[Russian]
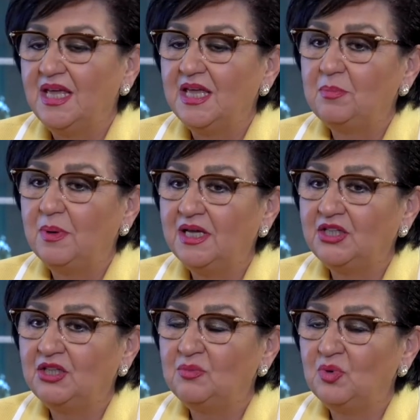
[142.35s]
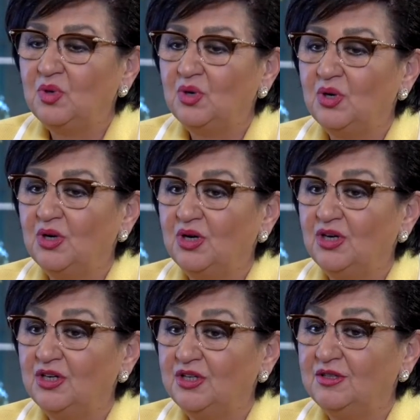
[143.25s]
И поэтому
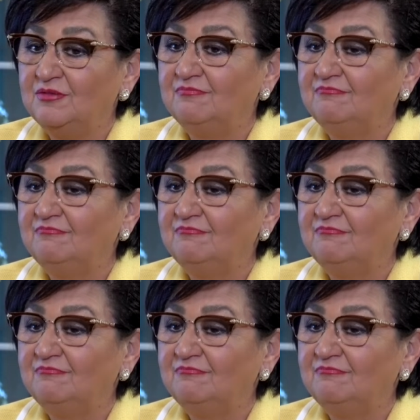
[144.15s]
э,